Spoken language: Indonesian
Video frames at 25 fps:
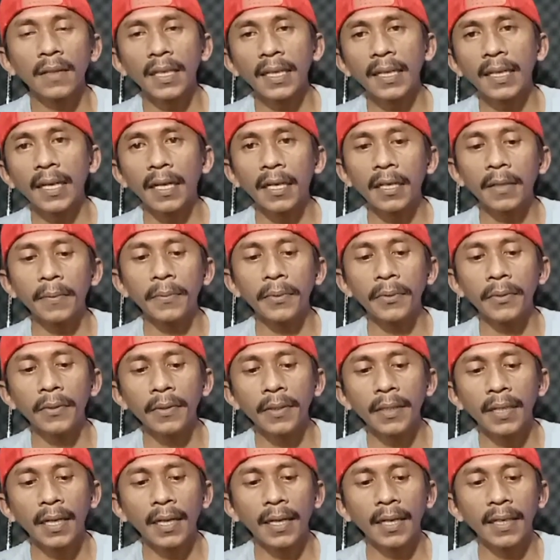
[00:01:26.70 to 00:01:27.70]
3000 uh,
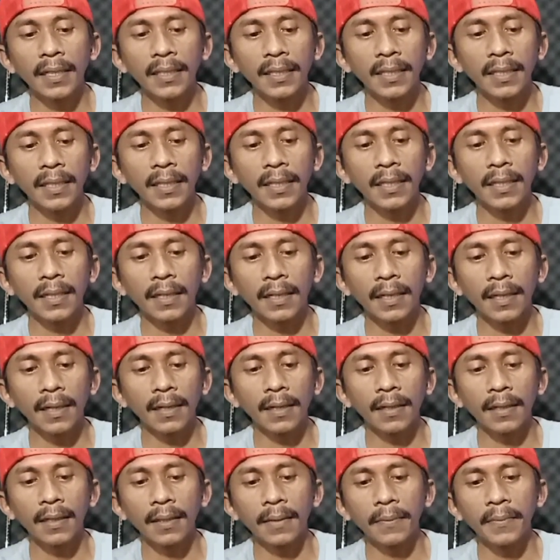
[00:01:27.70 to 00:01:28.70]
ah, ini
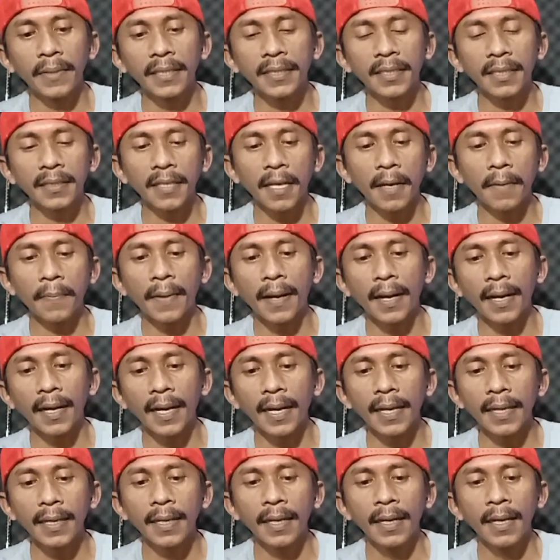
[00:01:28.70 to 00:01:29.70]
reel uh, biasa saya
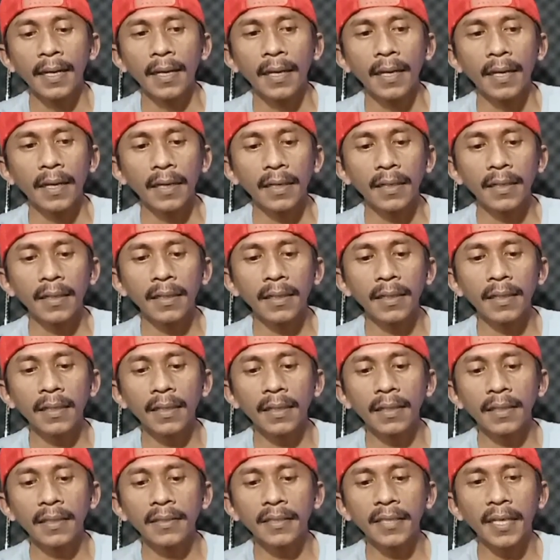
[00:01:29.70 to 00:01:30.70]
pakai ini
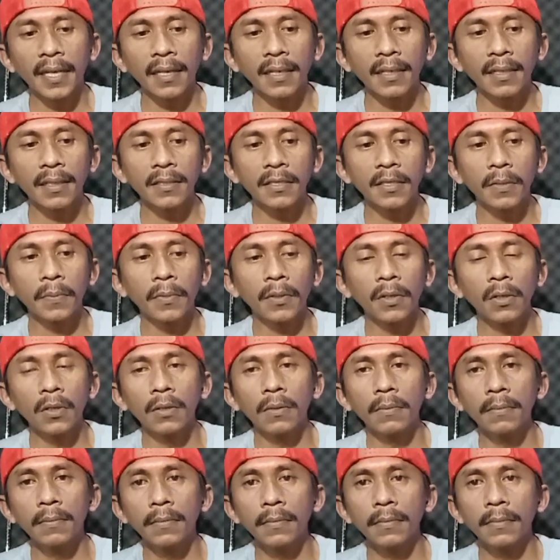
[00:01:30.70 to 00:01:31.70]
di seri
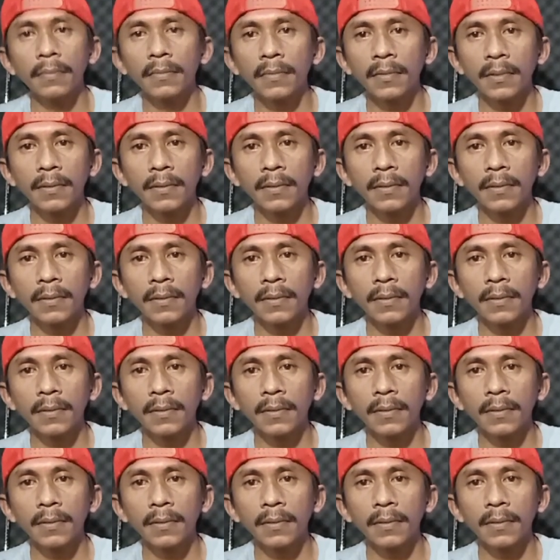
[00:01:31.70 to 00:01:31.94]
sebelum